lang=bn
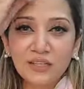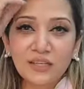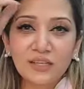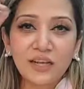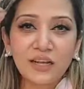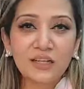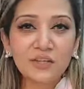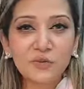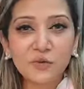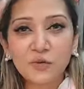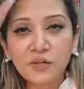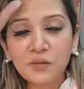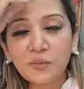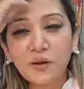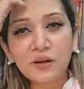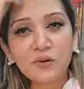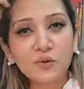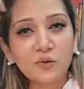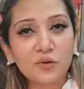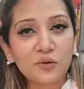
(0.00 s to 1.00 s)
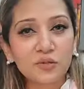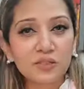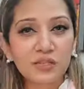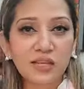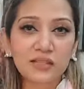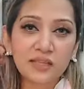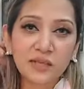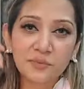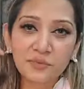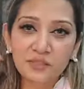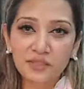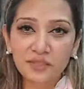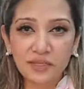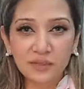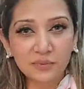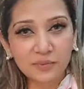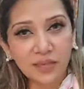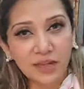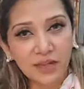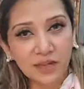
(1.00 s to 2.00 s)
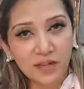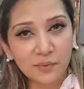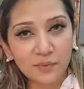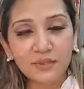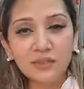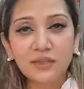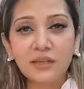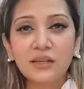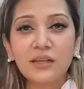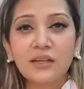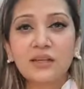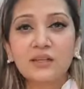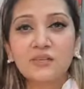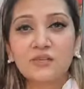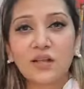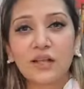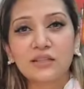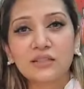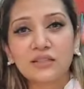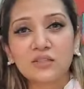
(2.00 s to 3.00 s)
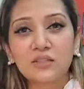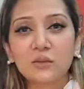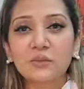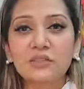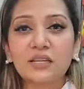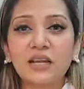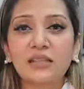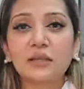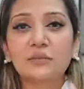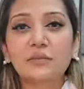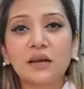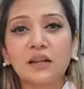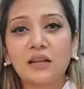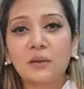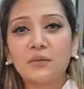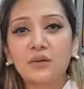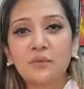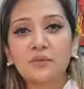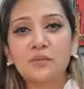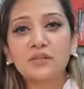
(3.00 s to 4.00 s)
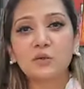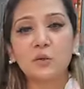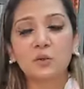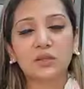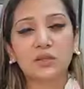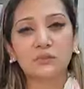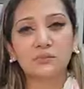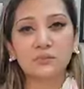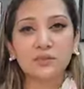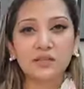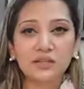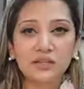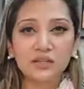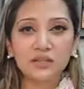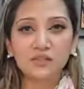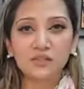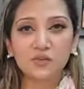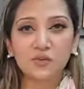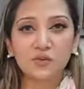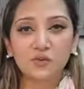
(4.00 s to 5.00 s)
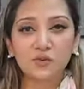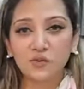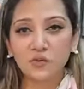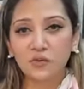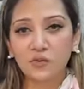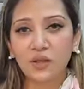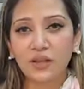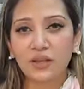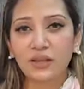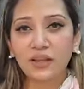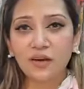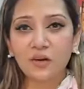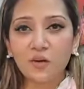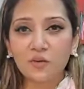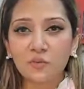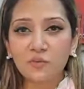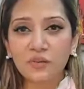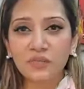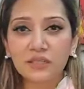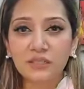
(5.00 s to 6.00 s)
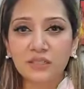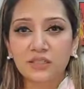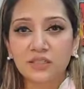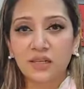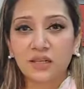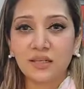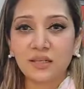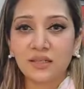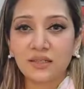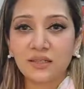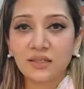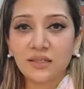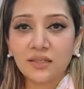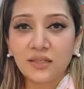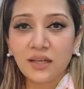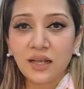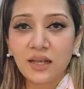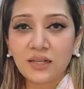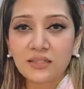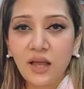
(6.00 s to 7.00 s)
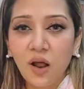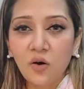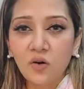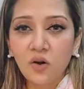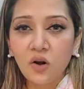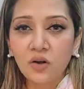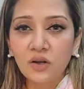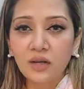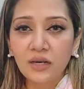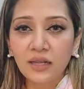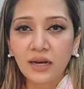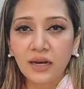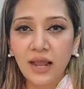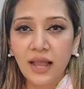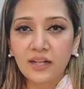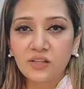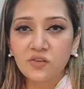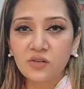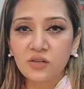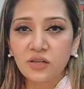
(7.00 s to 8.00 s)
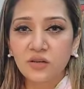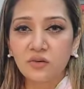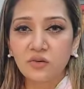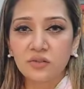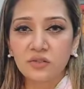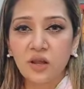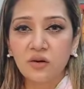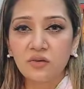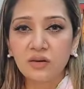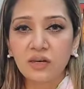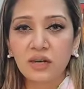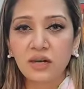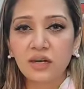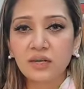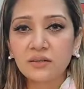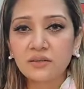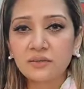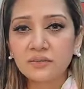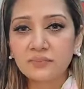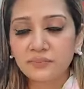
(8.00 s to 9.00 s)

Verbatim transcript: কালকে শনিবার ওর হচ্ছে এক্সাম স্ক্রিপ্ট দেখাবে সো আজকে যে আমি যাইতাম কালকে আমি এটা মিস করতাম সো আই ক্যান নট মিস অ্যাকচুয়ালি সাউন্ড নট ক্লিয়ার একজন লিখলো সাউন্ড ক্লিয়ার না